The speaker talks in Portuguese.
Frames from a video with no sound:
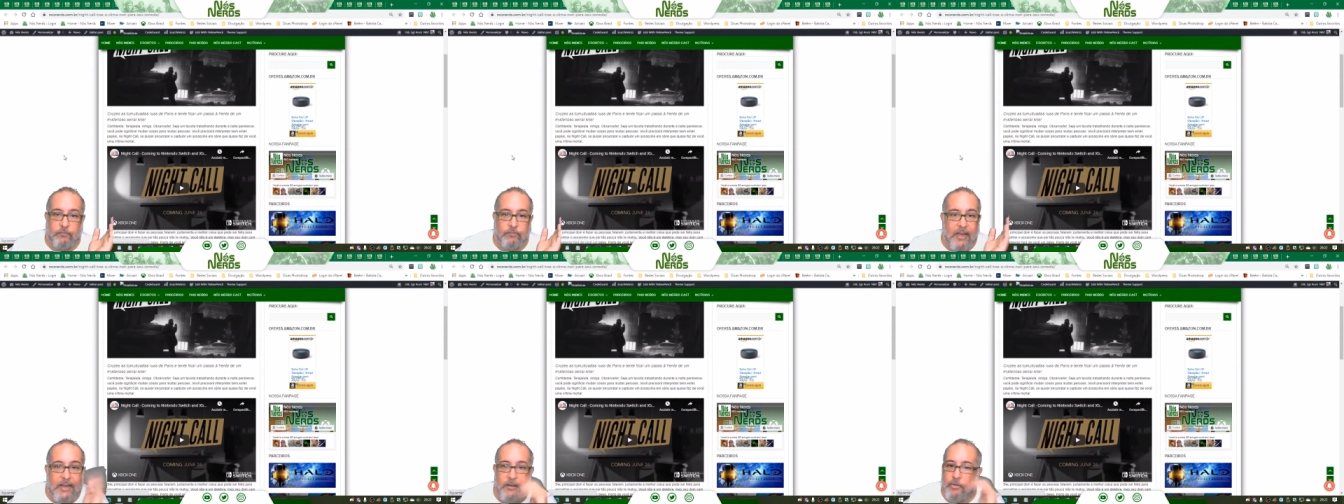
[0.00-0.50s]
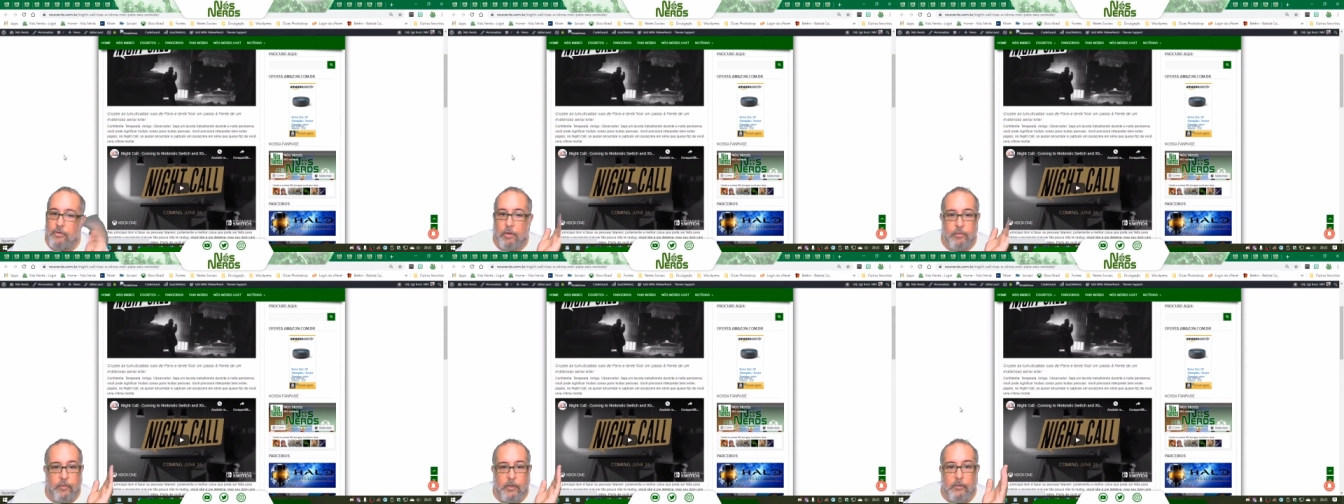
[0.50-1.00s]
vários
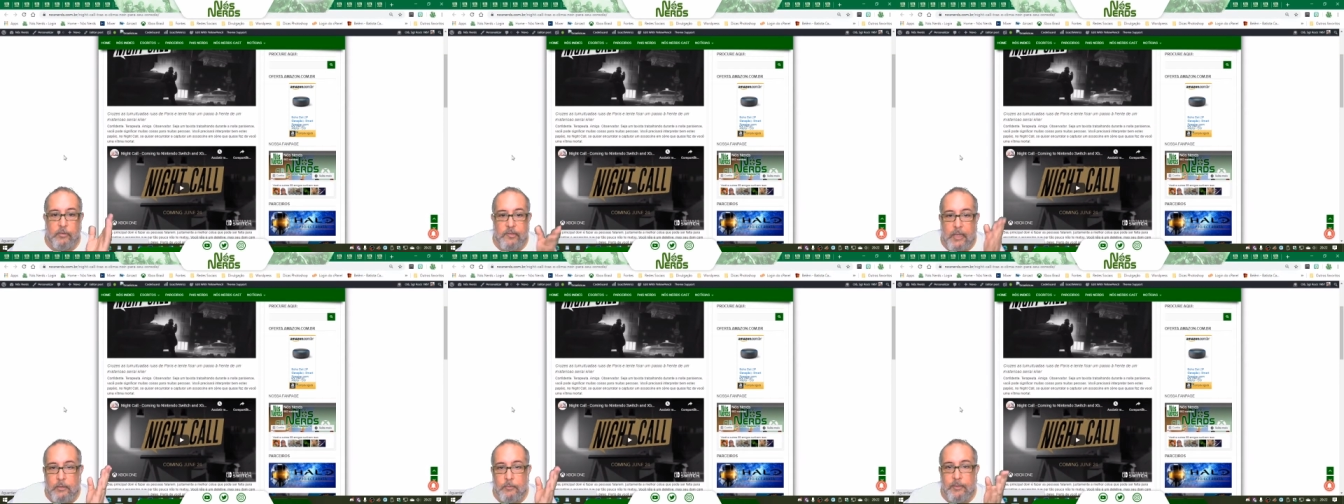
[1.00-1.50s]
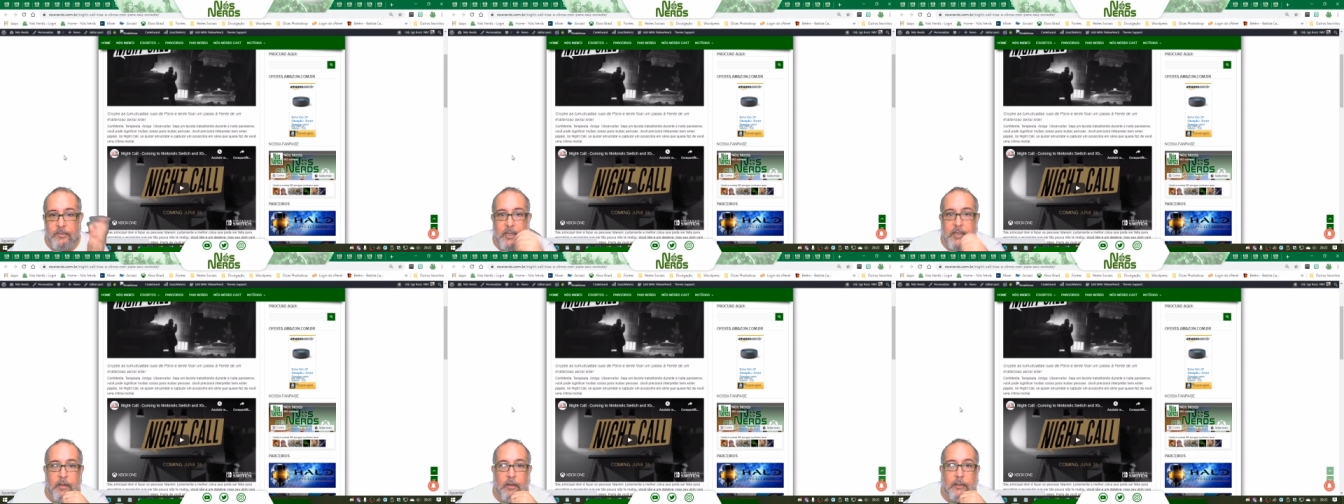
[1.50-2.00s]
jogos foram anunciados, mas tá
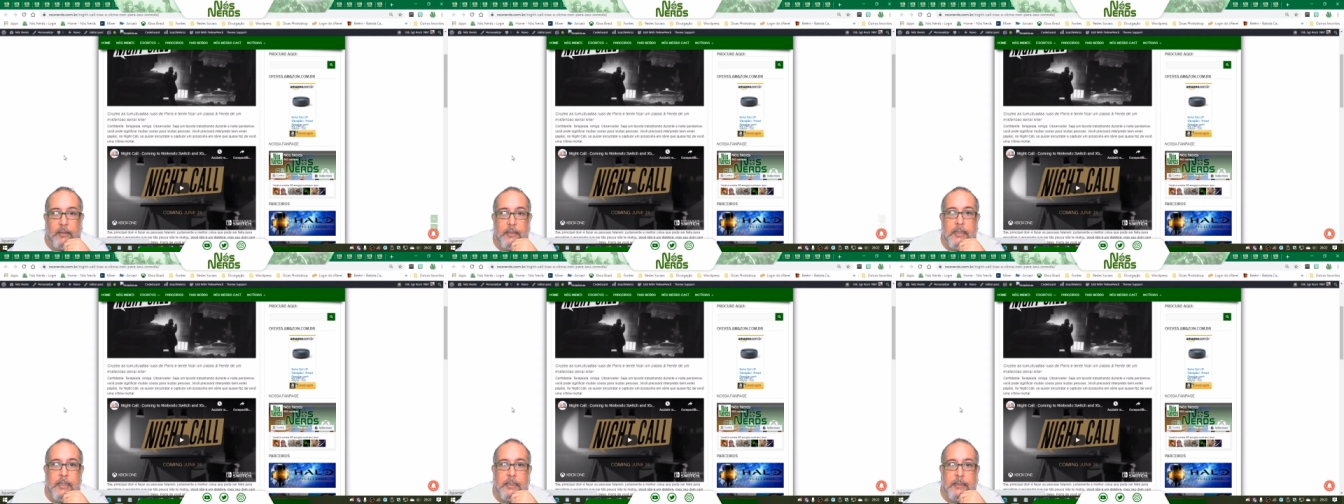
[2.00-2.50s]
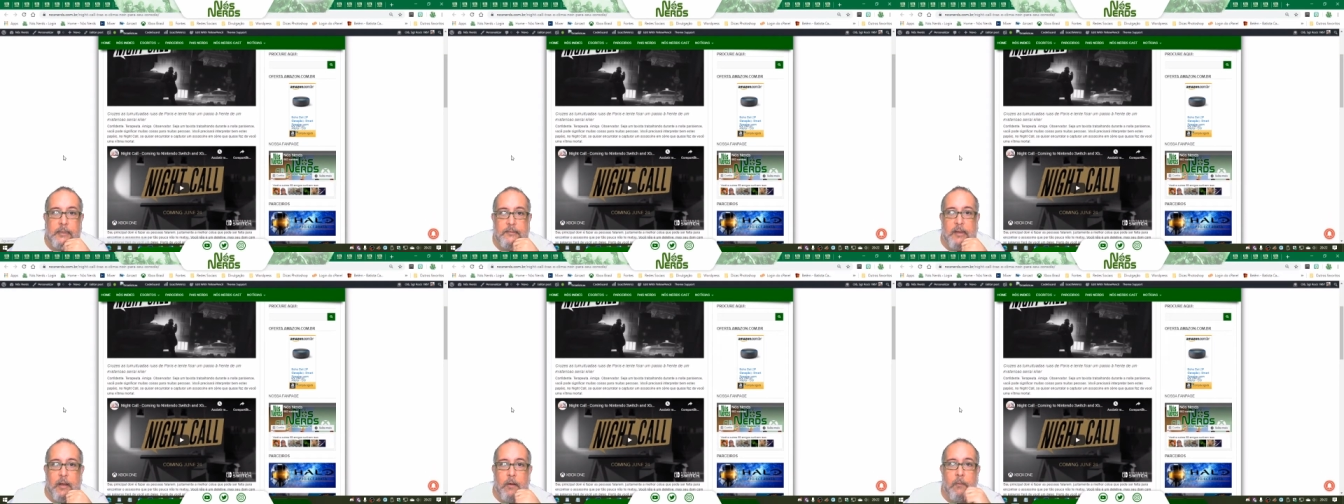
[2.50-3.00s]
aí, ó.
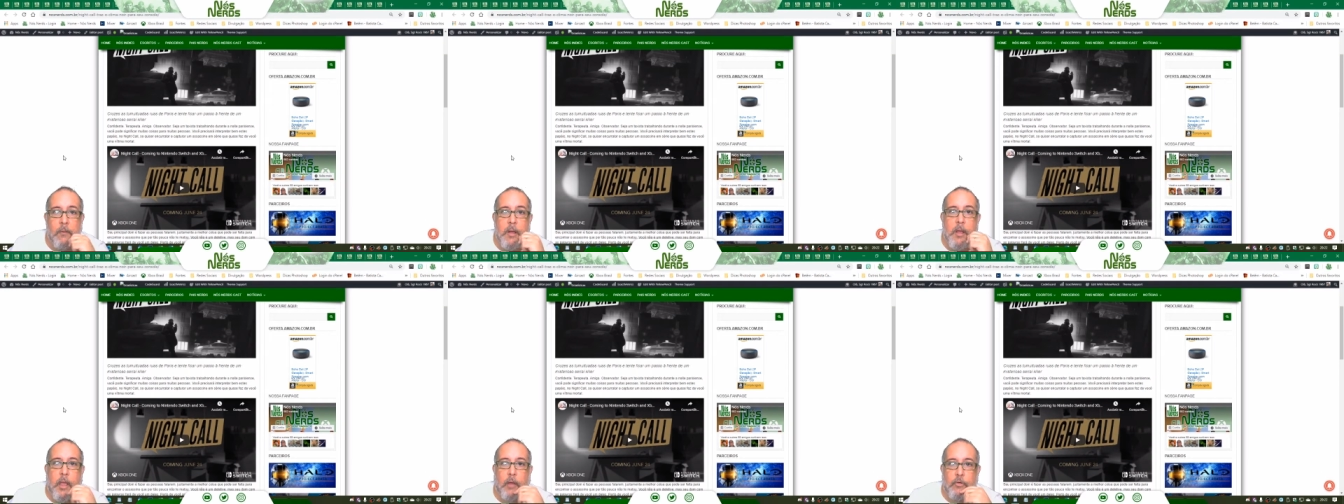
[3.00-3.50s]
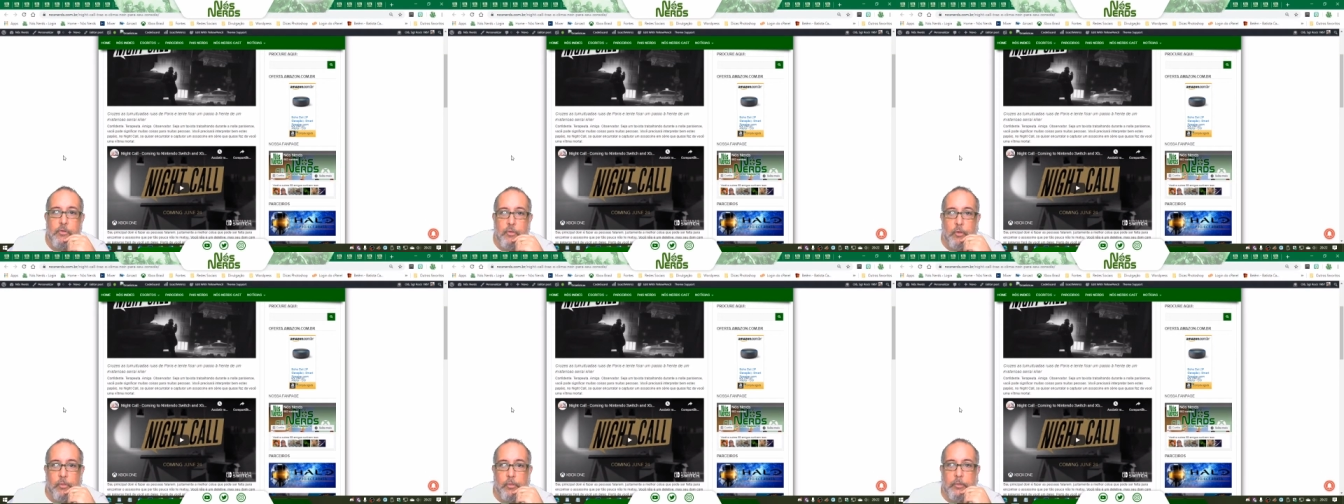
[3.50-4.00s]
Nightcall é um
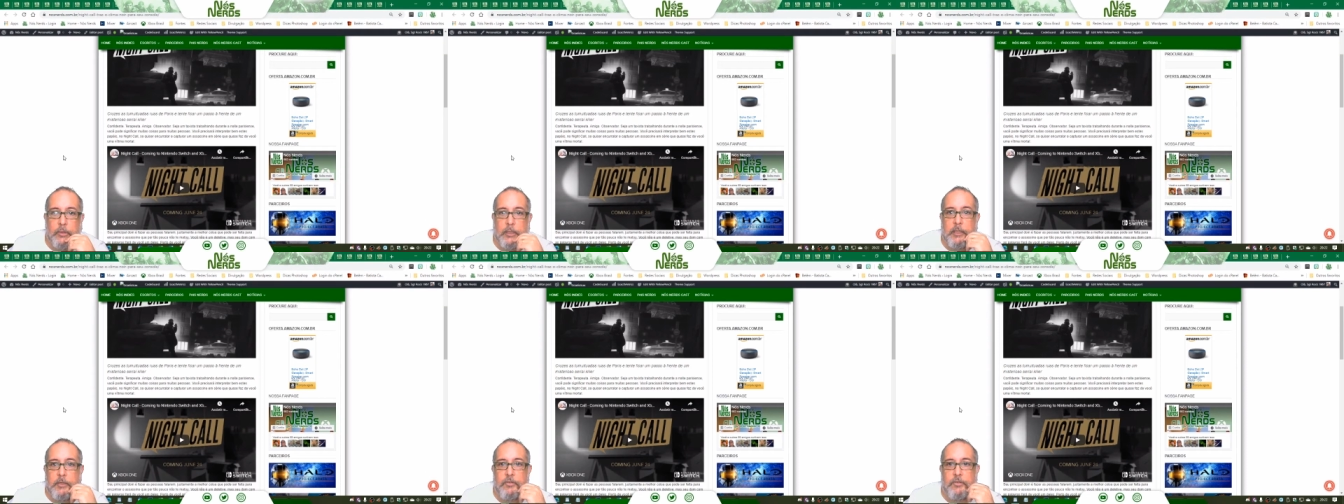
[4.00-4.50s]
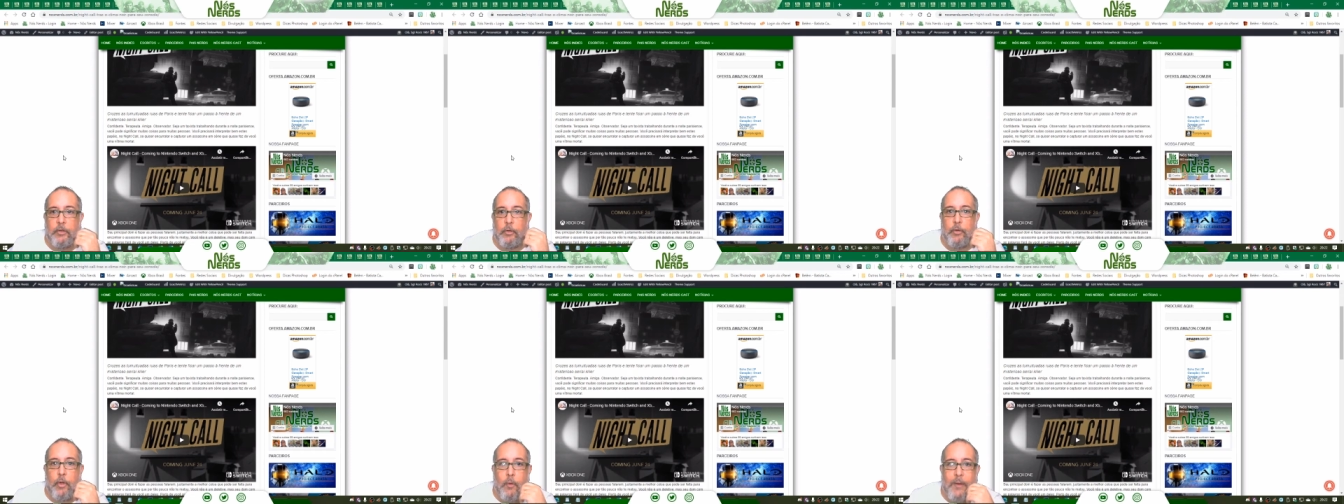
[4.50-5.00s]
jogo em estilo
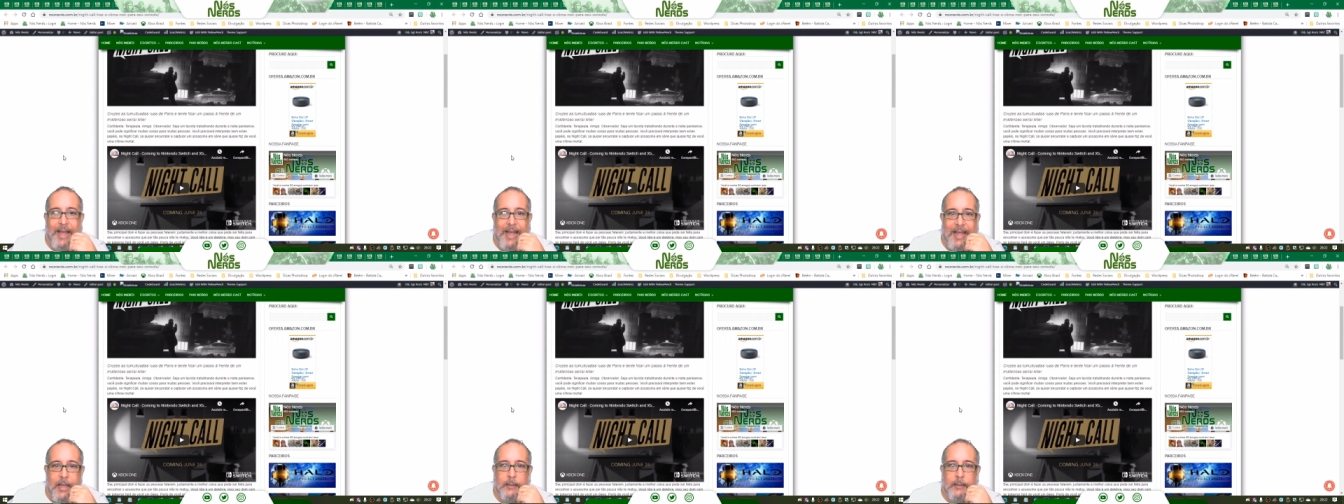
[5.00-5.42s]
noir,